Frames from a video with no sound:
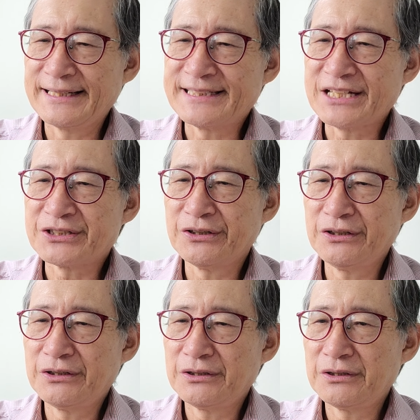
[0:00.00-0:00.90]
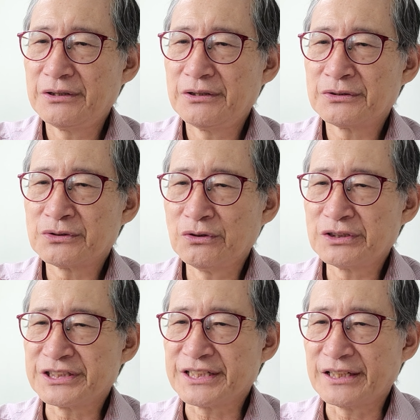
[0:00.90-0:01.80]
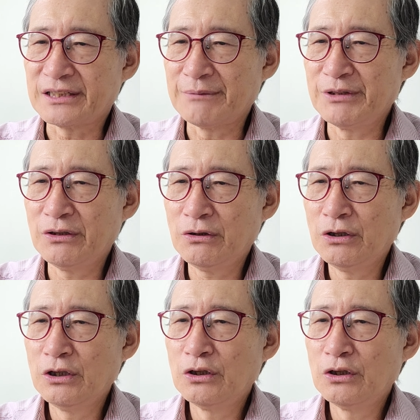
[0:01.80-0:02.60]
제철소 짓겠다며